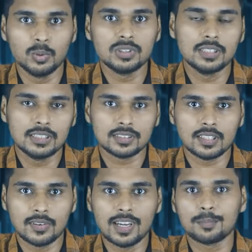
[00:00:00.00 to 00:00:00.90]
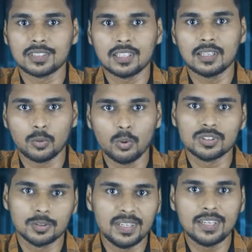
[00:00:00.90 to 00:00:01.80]
కోచింగ్ ఇస్తారో లేకపోతే
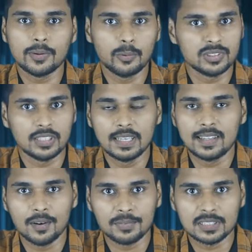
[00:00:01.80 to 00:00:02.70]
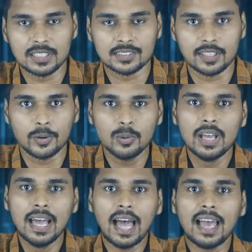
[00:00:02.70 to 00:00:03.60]
కోర్స్ బీటెక్ కోర్స్ అనేది ఆఫర్ చేస్తారో
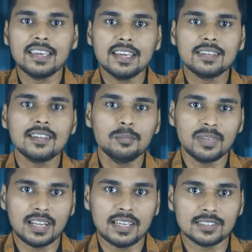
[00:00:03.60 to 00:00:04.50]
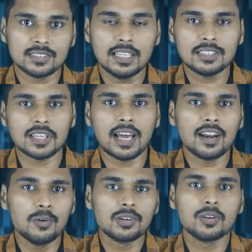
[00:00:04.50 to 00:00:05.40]
ఐఐటీలు మినాయిస్తే
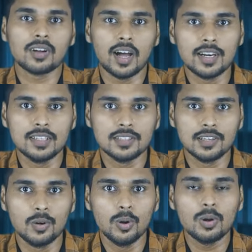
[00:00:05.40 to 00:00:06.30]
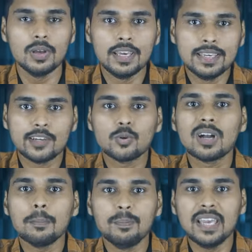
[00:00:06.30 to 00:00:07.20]
చాలా వరకు కాలేజీల్లో
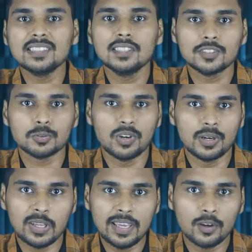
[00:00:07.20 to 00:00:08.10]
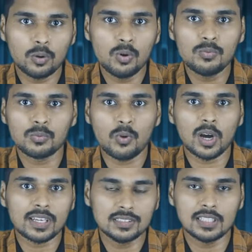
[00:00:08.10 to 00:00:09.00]
ఎక్కువగా బేసిక్స్ వరకే ఎక్కువ
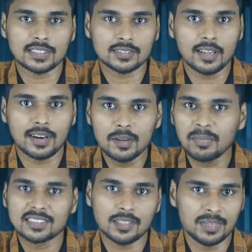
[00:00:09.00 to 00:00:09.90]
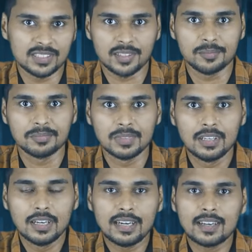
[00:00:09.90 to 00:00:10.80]
ఫోకస్ చేస్తున్నారని మన సమాచారం
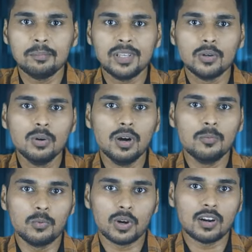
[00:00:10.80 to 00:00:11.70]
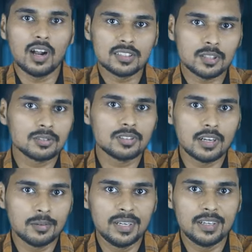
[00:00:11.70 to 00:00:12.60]
అంటే మీరు ఒక నాలుగు
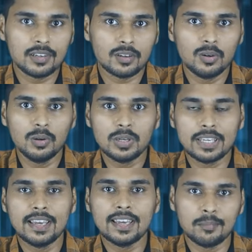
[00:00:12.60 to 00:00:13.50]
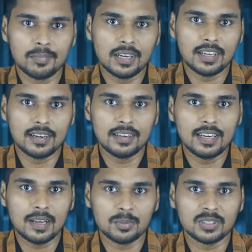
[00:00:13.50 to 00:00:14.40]
సంవత్సరాలు బీటెక్లో ఏ ఎంఎల్ కానీ
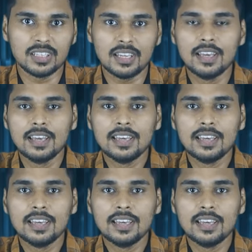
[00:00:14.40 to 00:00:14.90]
లేకపోతే